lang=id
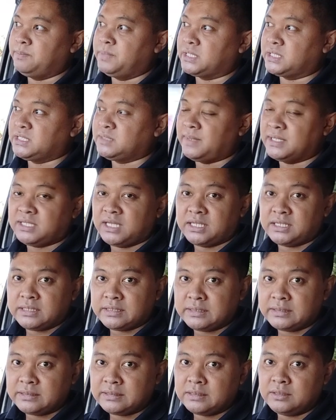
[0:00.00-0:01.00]
berkecepatan
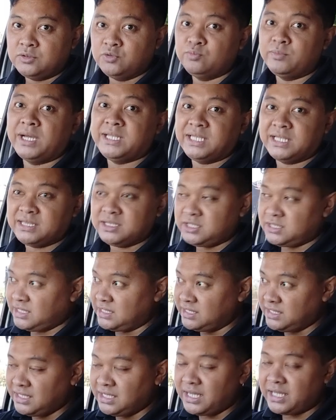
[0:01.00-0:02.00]
lumayan
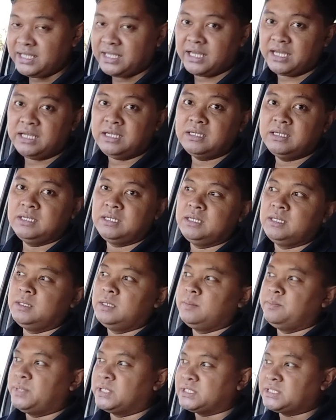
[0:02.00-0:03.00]
tinggi lah ya
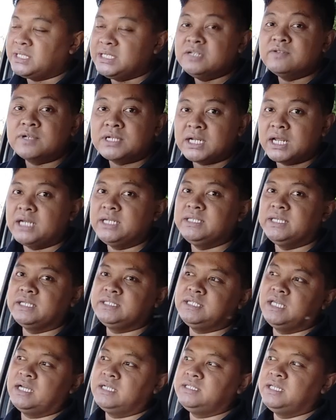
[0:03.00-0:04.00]
berseliweran
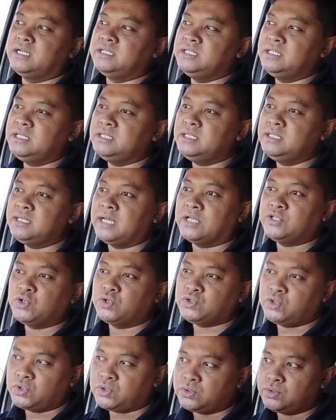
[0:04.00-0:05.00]
ya jadi ini nggak
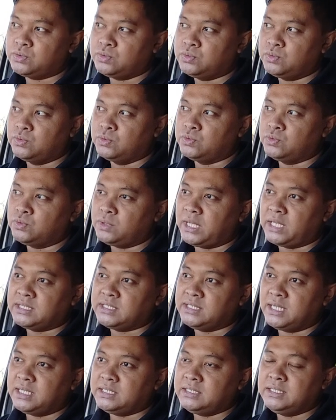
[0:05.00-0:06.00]
cocok untuk
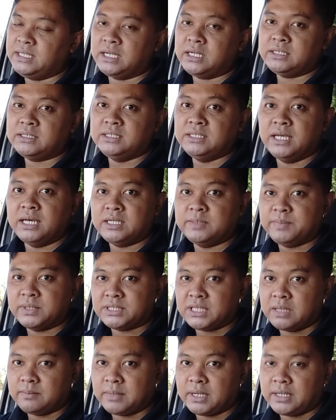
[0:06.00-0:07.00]
latihan yang di hari
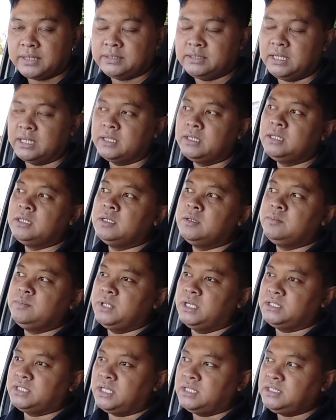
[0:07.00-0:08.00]
pertama ya
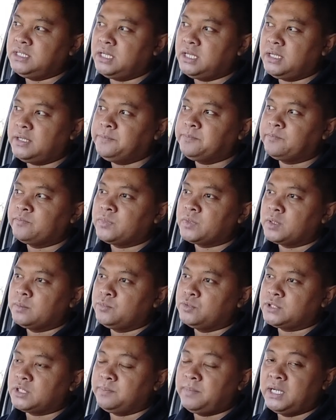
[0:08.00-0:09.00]
biasanya
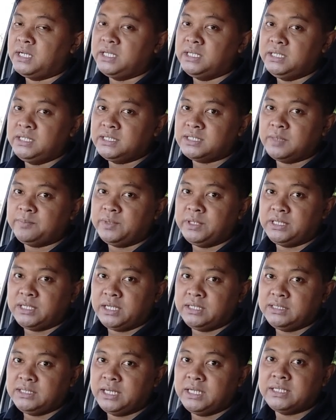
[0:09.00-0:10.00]
putar balik ini kita
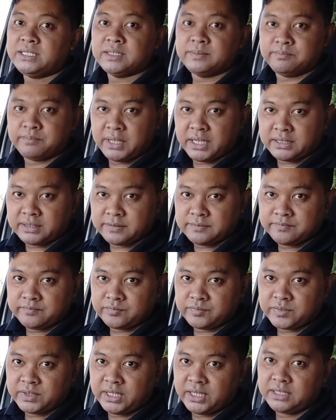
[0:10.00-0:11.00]
berikan di hari keempat
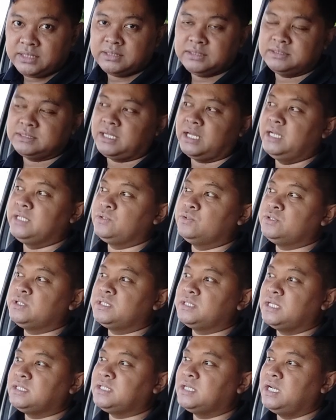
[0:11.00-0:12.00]
ya sekaligus
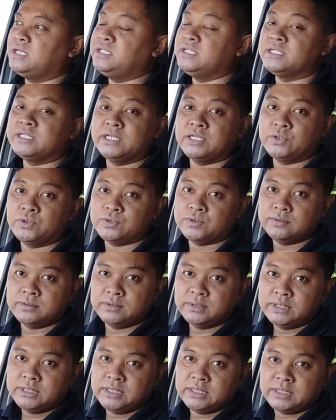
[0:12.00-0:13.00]
kita jalan di Grey
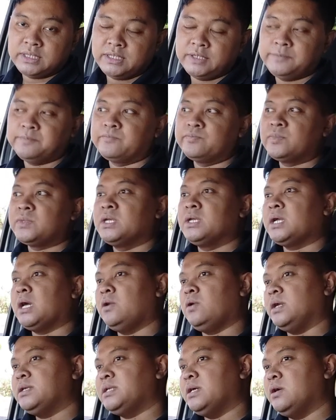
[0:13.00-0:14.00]
oke
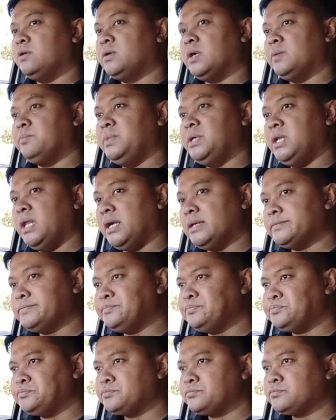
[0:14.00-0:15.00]
kalau ada orang
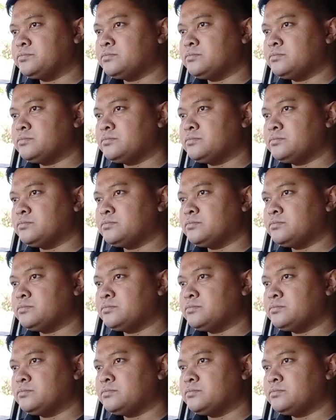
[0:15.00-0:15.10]
bilang